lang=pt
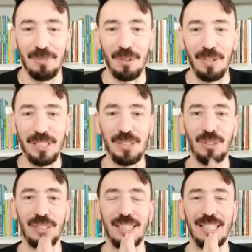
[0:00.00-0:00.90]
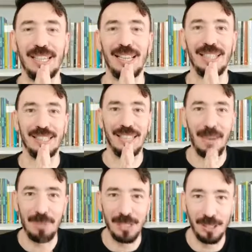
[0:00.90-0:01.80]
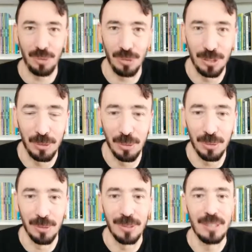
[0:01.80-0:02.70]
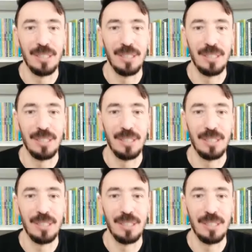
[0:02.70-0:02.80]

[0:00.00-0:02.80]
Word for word: Uma vez que você recebe esse conteúdo,